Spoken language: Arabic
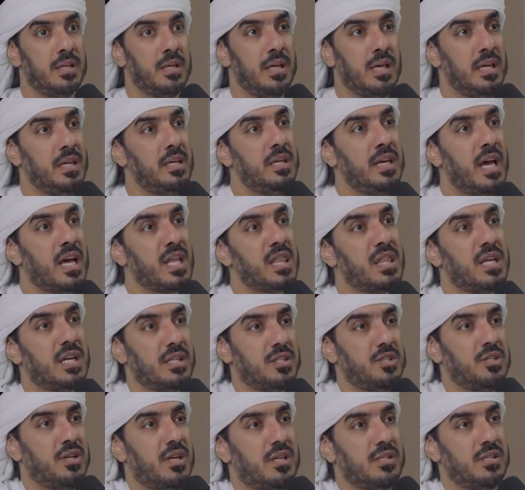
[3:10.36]
هي
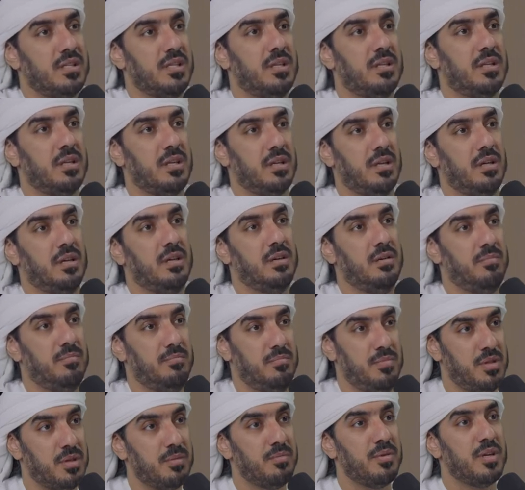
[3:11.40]
اثرت شخصيتك
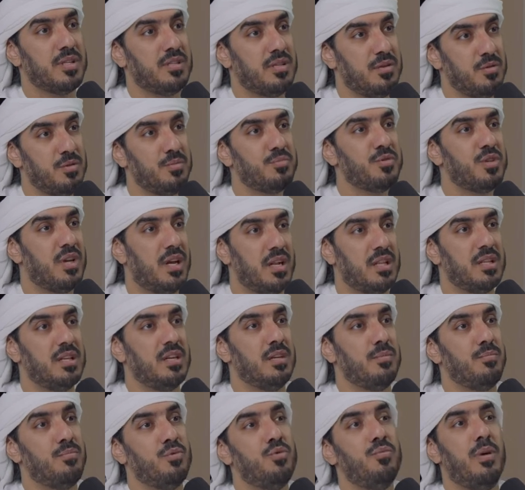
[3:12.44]
مثل ما يوم
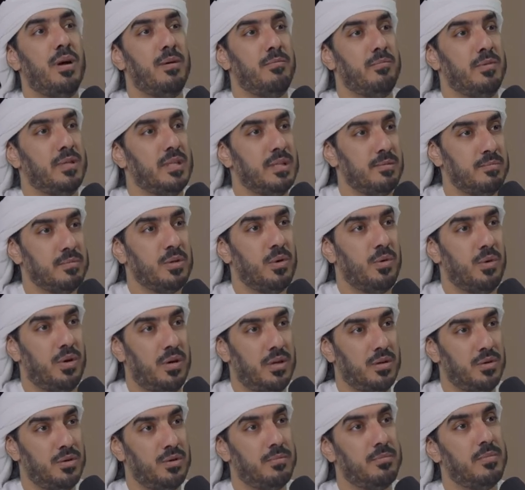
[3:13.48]
سالتني منو محمد المطوع
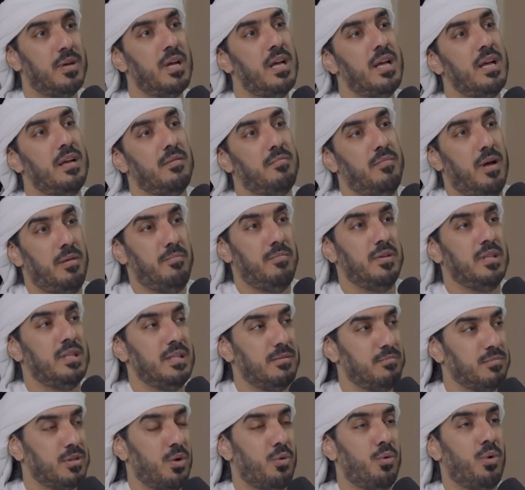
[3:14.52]
اليوم محمد
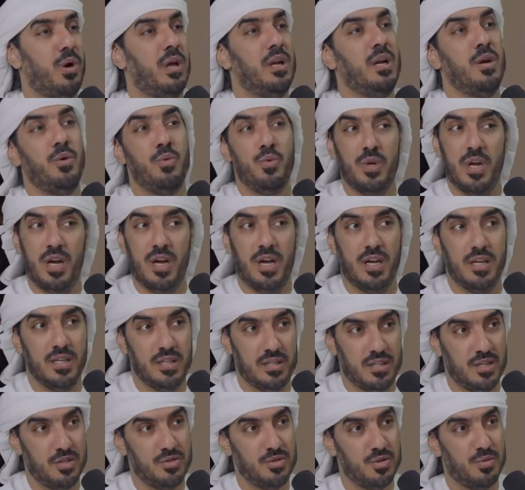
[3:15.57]
المطوع لولا هاي
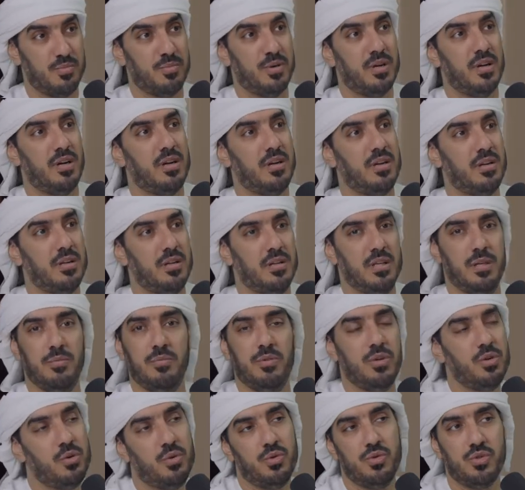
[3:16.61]
التجربه
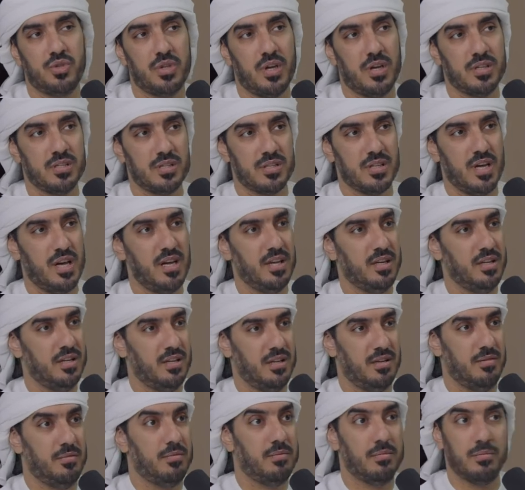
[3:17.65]
يمكن يكون شخص ثاني
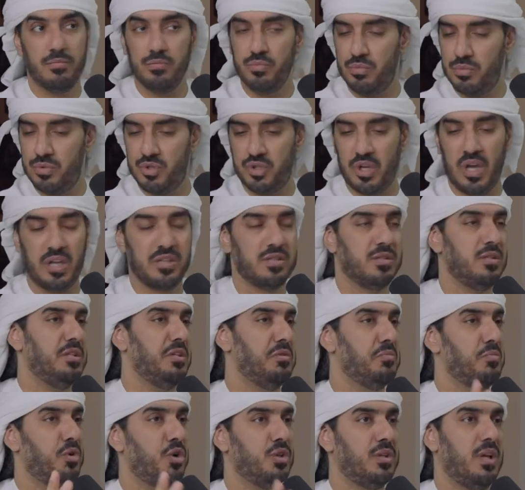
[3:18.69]
صح صح
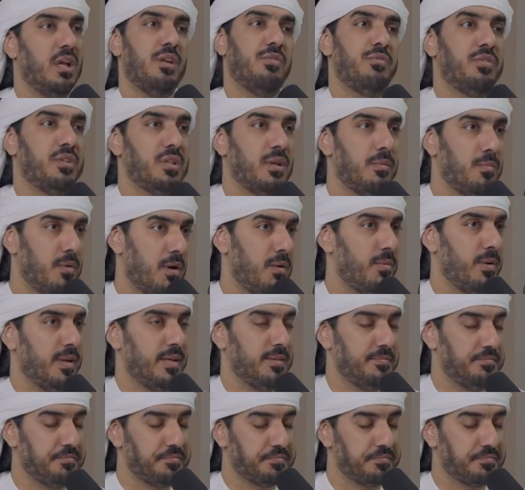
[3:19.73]
شخصيه مختلفه تماما